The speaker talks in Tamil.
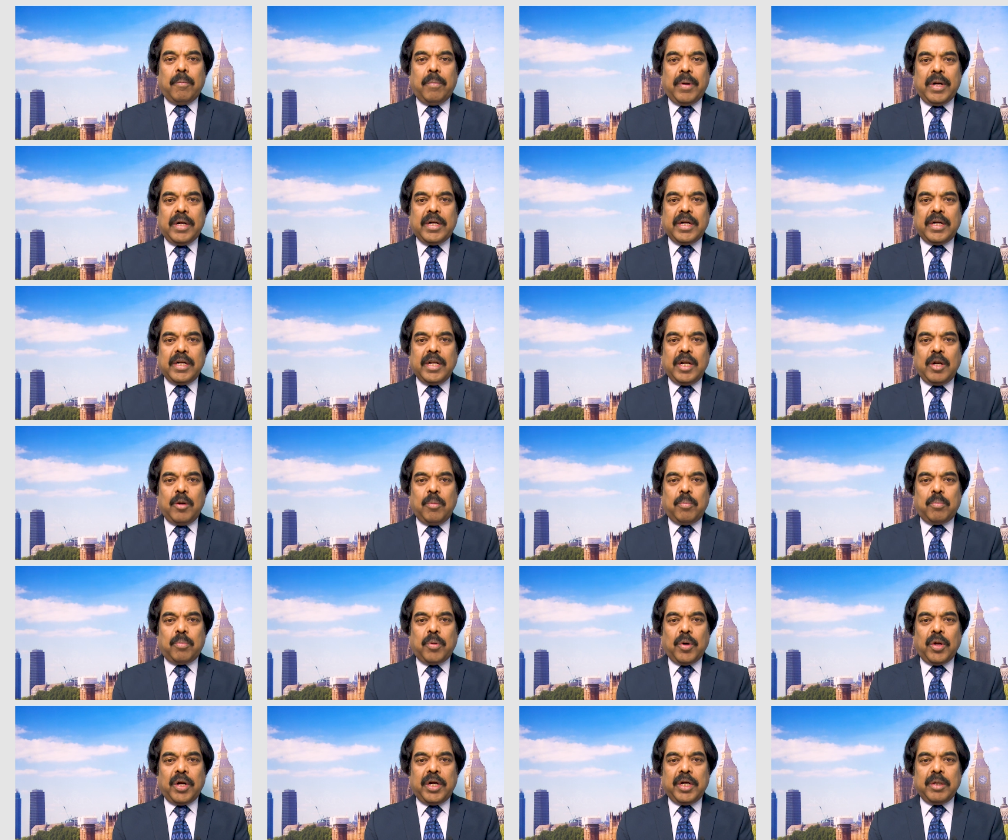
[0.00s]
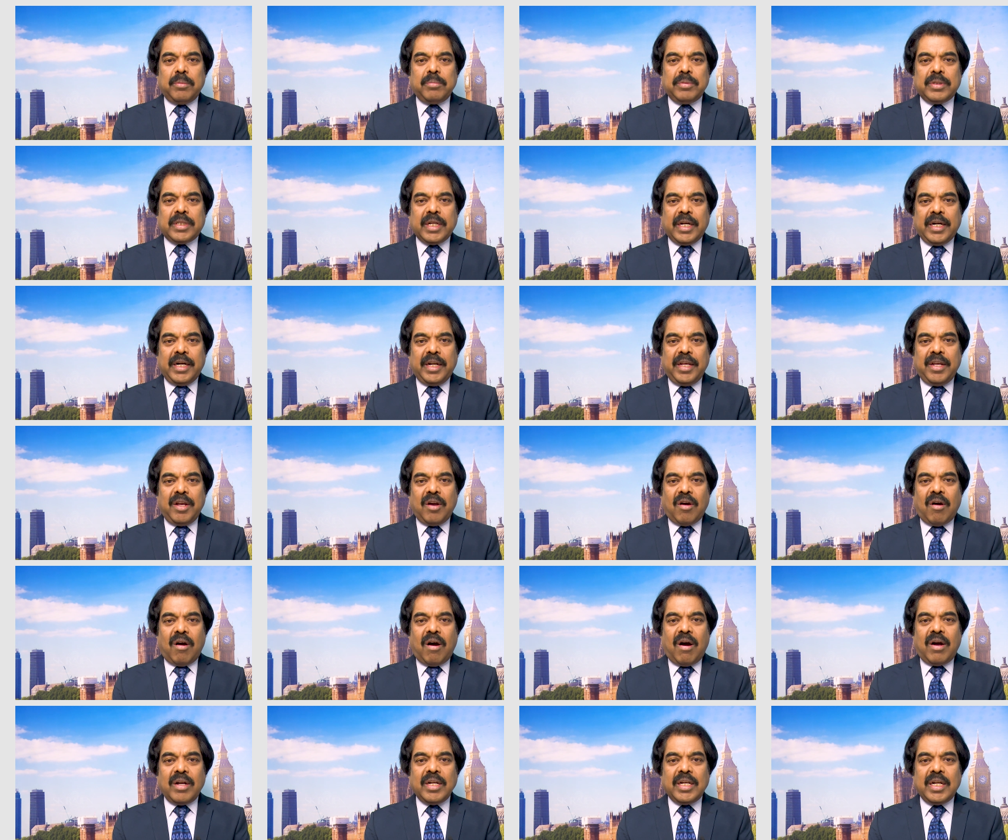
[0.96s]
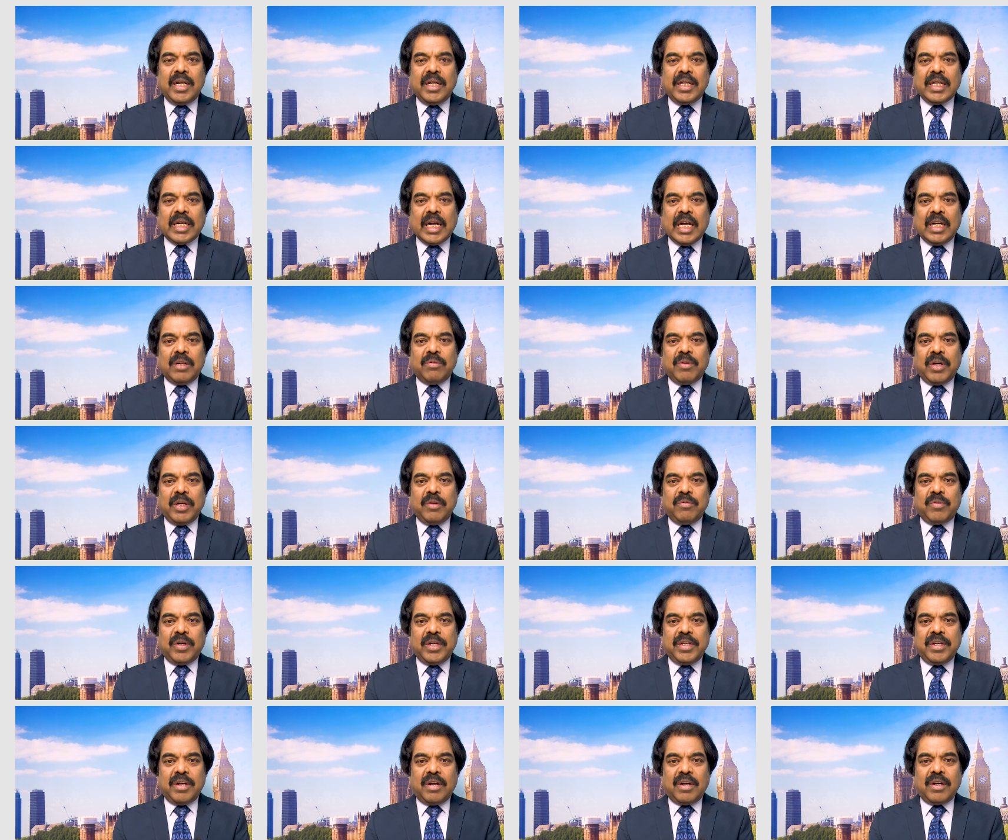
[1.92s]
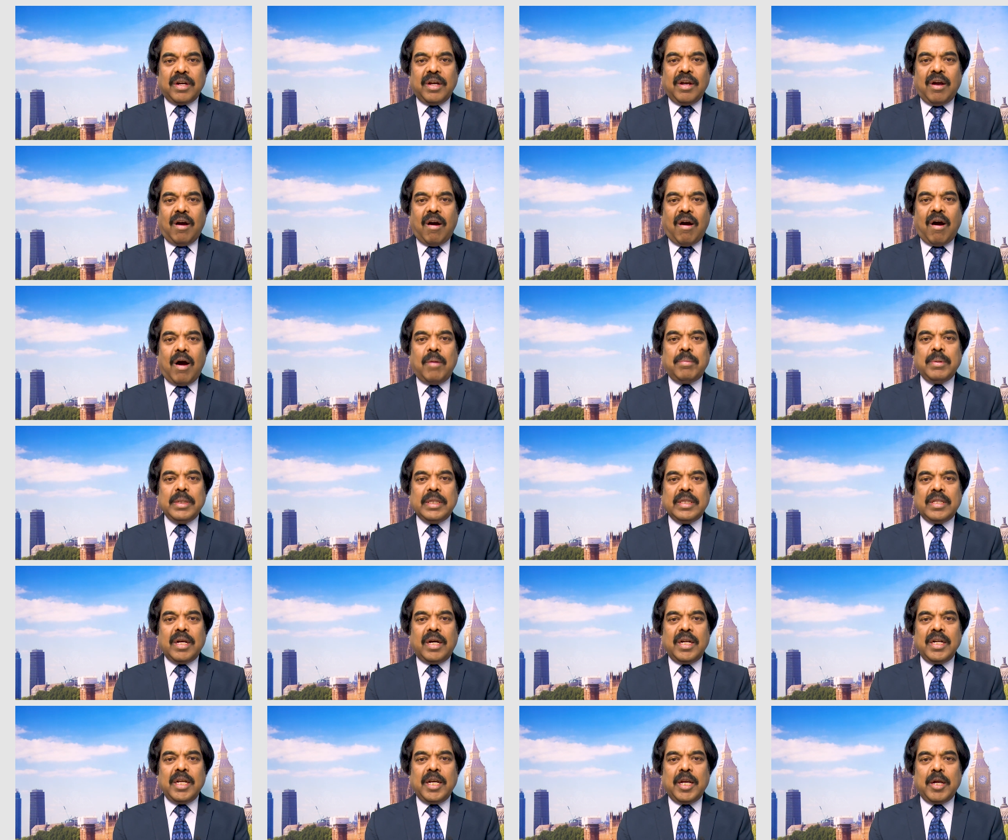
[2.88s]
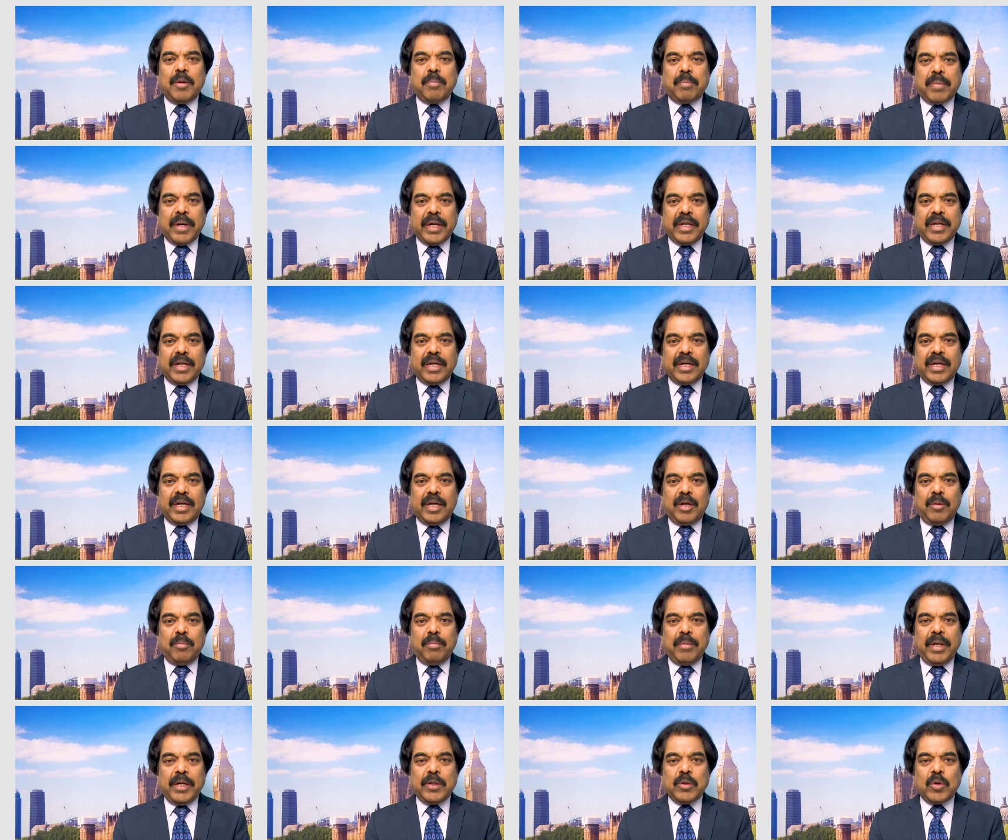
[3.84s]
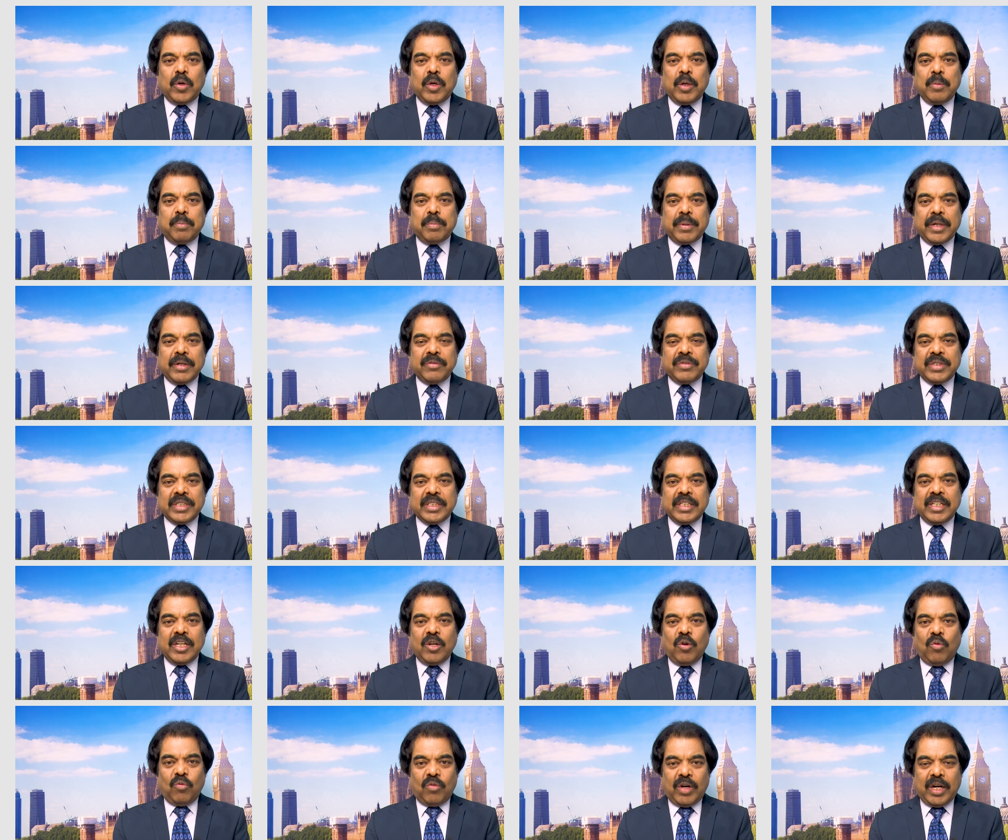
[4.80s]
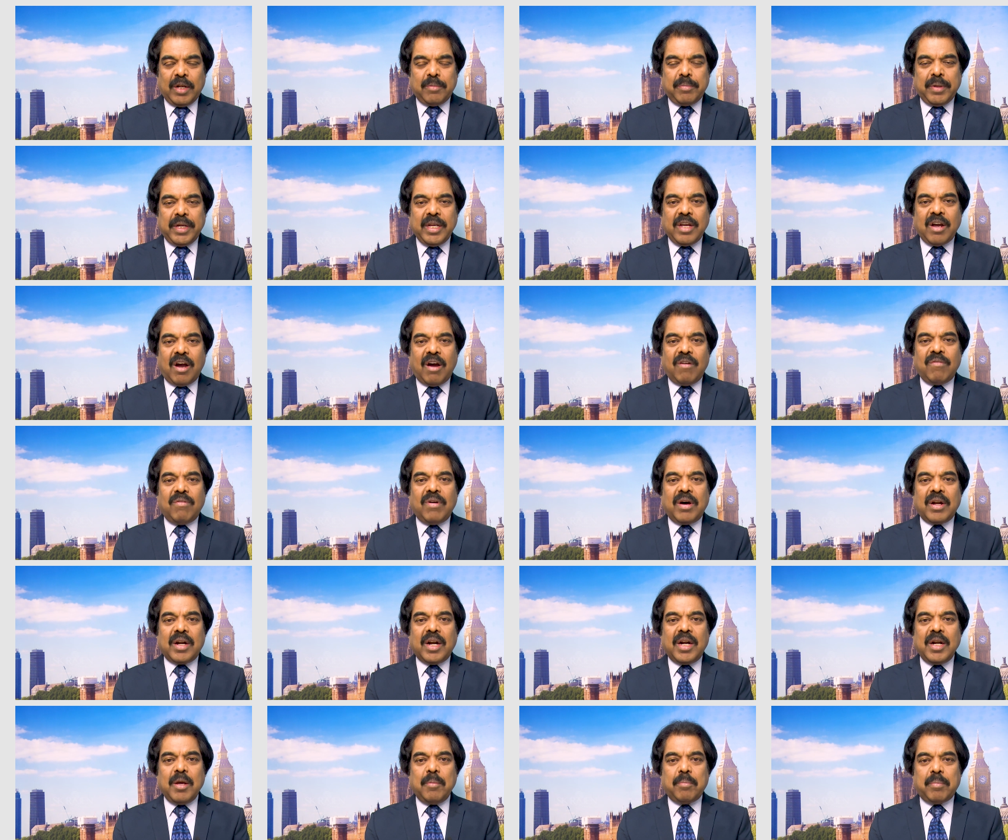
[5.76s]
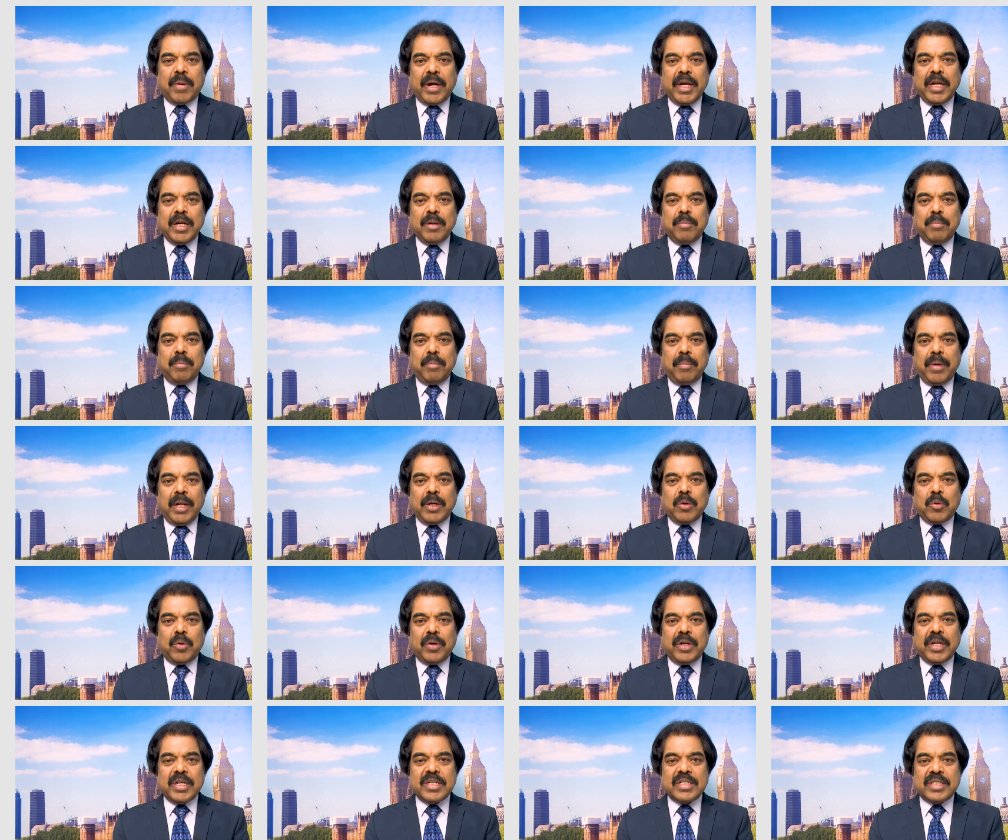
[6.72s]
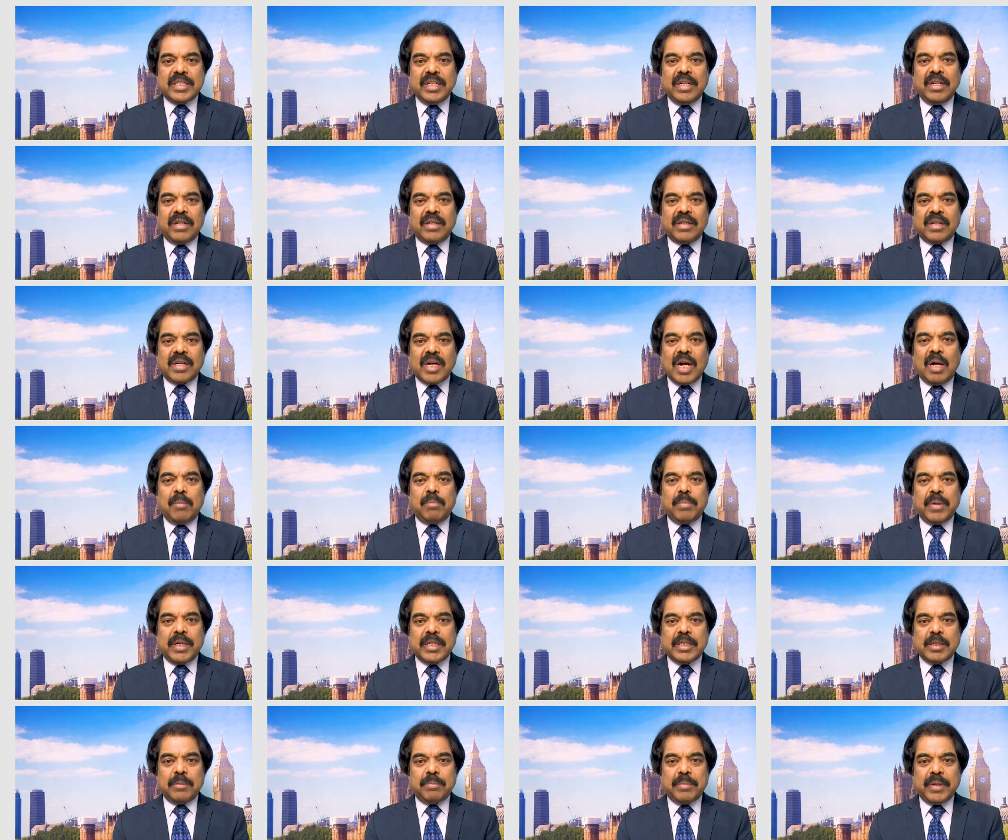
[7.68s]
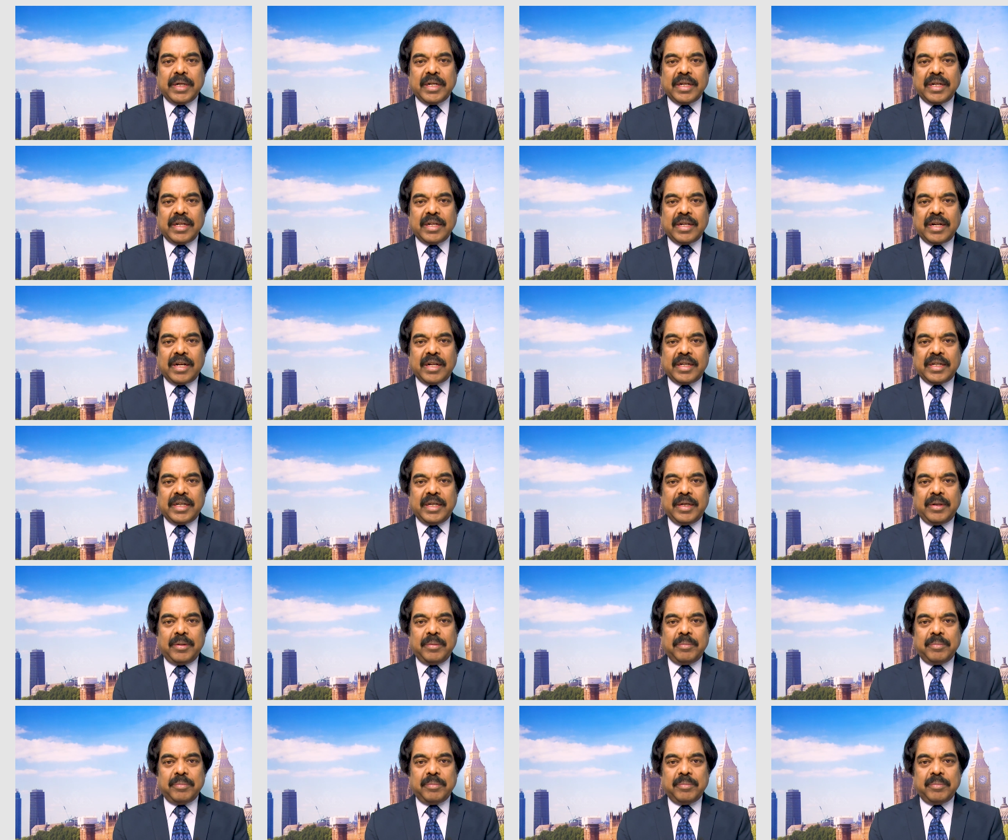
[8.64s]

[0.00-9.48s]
பிரிட்டனில் புகலிடம் தேடி ஆங்கில கால்வாய் வழியாக ஆபத்தான பயணங்கள் மேற்கொள்ளப்படுவது வளமை அவ்வாறான பயணம் மேற்கொண்ட சிலர் காப்பாற்றப்பட்டிருக்கிறார்கள்